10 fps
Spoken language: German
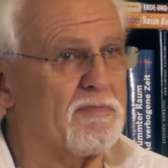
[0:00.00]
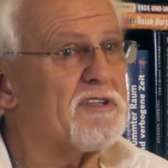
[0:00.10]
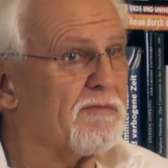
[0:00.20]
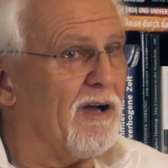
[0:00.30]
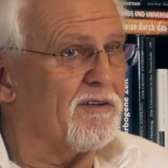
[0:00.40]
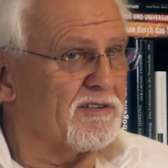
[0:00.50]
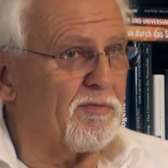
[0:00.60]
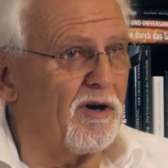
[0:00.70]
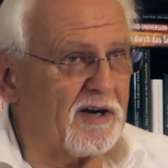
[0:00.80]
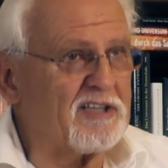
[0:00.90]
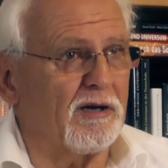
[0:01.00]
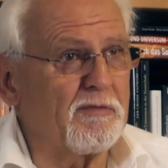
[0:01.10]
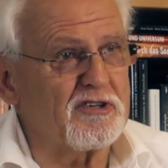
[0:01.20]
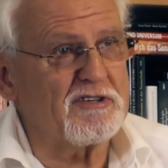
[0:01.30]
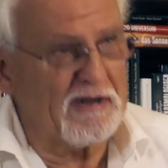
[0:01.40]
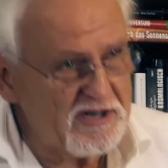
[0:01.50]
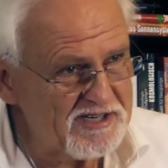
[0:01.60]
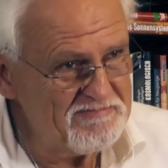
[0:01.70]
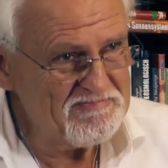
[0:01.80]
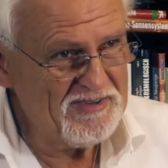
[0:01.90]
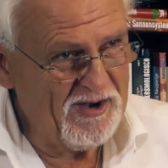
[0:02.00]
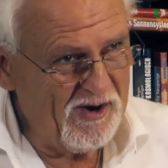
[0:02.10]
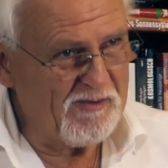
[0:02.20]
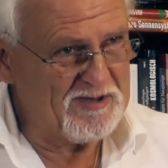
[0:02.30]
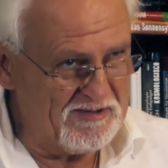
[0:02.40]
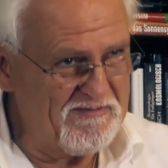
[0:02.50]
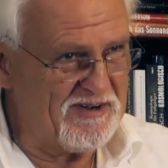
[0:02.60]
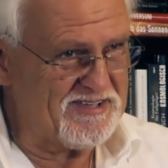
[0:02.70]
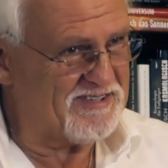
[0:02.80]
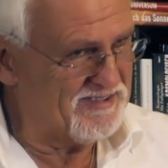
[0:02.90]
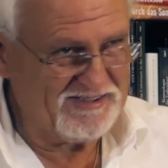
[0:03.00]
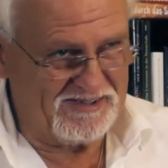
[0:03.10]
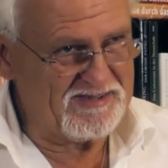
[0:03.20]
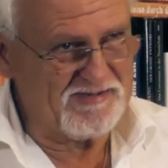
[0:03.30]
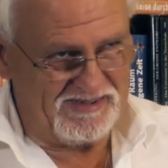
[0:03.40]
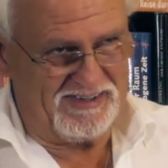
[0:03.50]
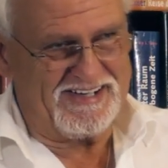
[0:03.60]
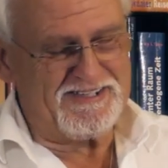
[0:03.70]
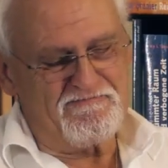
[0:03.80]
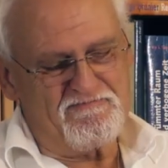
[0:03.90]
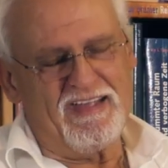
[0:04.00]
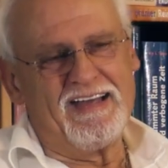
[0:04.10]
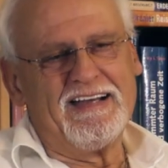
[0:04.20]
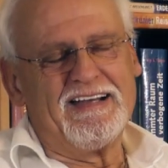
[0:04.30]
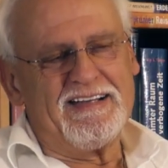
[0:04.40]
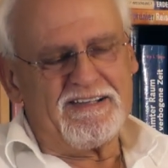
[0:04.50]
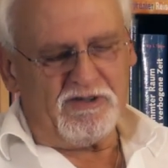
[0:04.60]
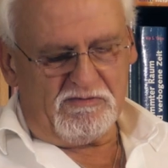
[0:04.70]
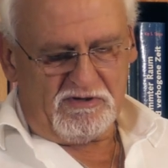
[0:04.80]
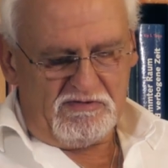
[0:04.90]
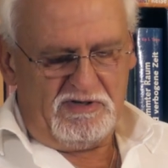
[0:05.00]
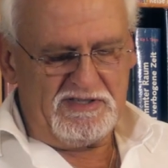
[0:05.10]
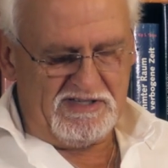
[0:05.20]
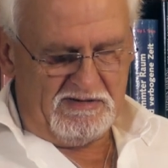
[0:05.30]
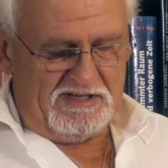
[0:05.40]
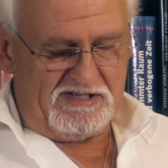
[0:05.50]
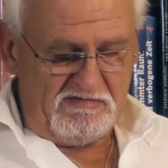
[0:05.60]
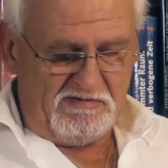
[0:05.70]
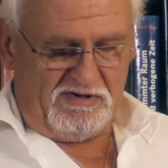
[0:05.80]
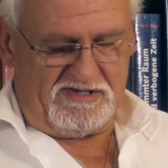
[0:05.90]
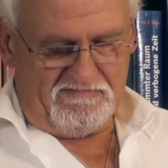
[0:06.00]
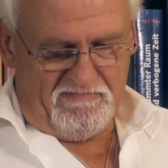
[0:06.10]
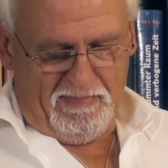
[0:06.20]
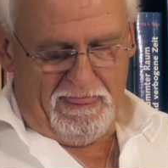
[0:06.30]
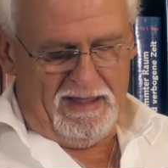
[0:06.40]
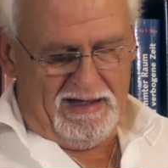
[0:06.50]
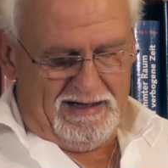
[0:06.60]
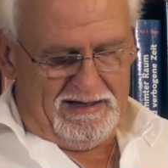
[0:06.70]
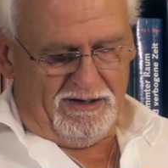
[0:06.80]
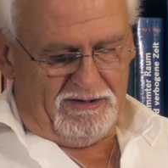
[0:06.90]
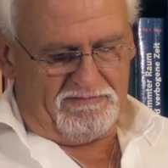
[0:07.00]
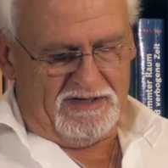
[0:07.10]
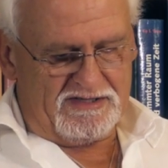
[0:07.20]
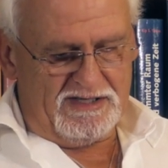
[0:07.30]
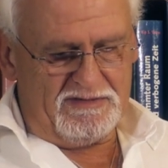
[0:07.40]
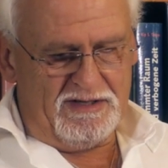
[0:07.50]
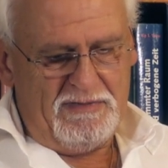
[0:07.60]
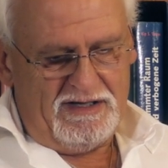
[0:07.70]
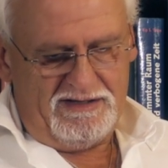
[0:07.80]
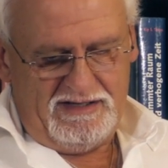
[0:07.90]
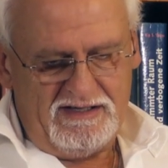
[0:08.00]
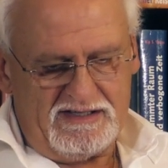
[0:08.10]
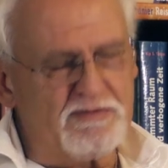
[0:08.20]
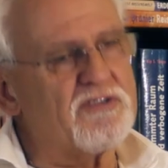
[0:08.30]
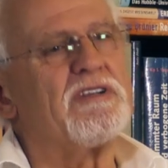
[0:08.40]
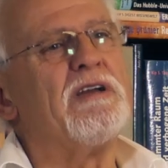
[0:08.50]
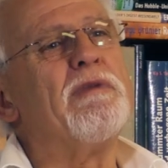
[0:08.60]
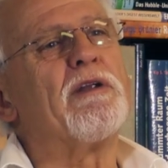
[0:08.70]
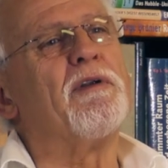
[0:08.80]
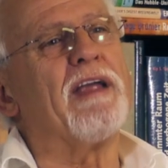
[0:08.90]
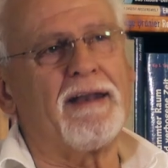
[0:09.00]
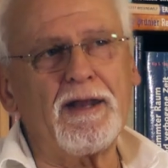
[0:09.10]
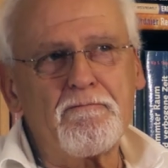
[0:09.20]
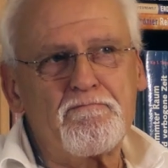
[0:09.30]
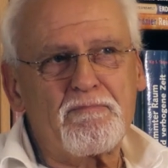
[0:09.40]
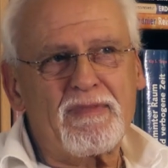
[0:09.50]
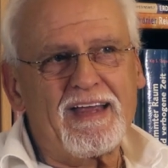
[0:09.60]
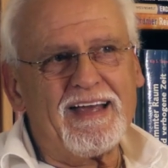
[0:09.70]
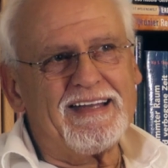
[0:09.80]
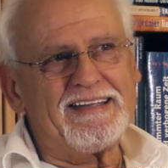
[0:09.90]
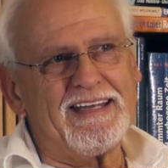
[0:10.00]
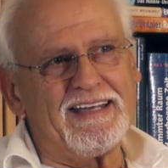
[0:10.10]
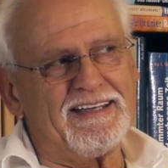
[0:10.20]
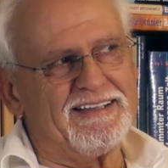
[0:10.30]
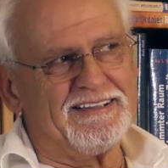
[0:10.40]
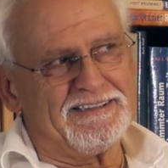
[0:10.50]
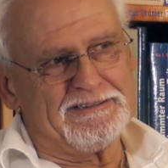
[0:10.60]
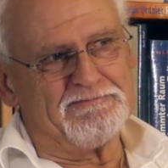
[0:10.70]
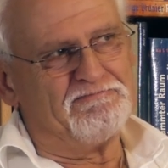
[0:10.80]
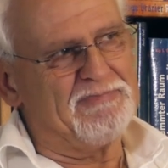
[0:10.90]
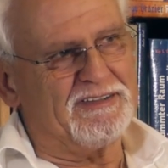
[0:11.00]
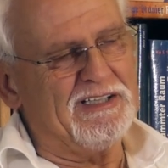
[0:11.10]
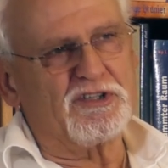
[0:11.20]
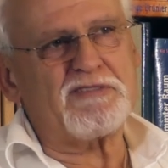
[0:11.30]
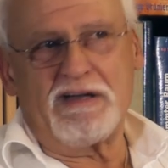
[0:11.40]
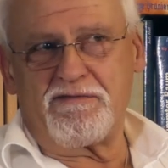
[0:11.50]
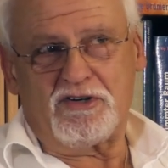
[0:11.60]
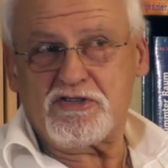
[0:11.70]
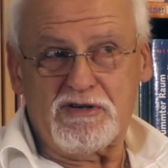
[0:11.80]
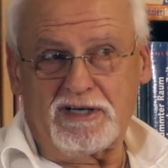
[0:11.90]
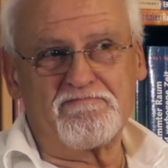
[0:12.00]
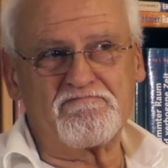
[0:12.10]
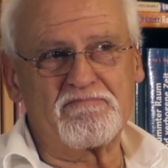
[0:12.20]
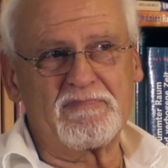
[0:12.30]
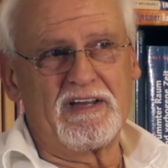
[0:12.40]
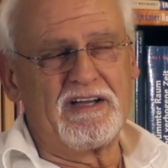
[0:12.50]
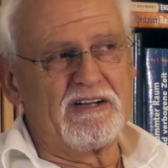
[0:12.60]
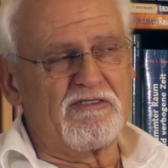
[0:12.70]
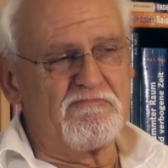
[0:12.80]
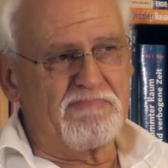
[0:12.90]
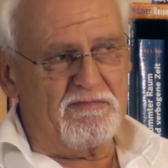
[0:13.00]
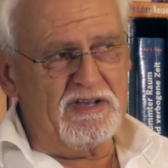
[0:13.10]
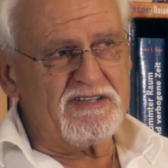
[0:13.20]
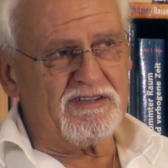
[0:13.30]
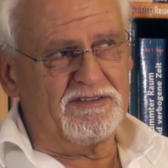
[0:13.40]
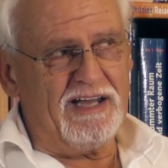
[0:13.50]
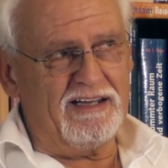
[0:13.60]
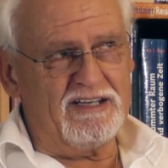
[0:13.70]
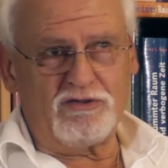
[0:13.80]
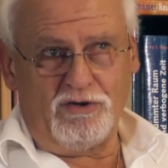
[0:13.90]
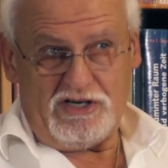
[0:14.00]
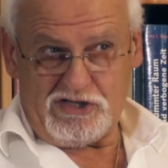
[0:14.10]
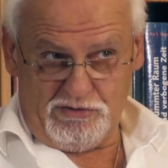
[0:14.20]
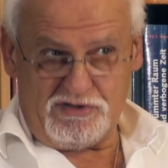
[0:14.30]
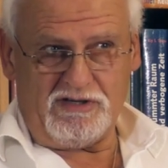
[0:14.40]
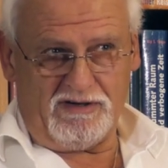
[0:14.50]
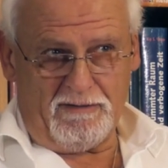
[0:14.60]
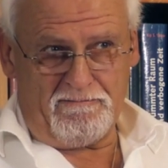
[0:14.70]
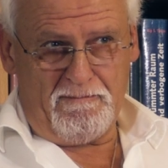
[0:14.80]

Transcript: Ich bin zwar ein rechthaberischer Mensch, aber in dem Fall ist ganz was anderes. So, warum ist der wieder zusammengewachsen? Ja, es gibt Dinge zwischen Himmel und Erde, die, ähm, ja, die lassen einfach zu. Und bei mir ist dann eigentlich da ein erst gegangen.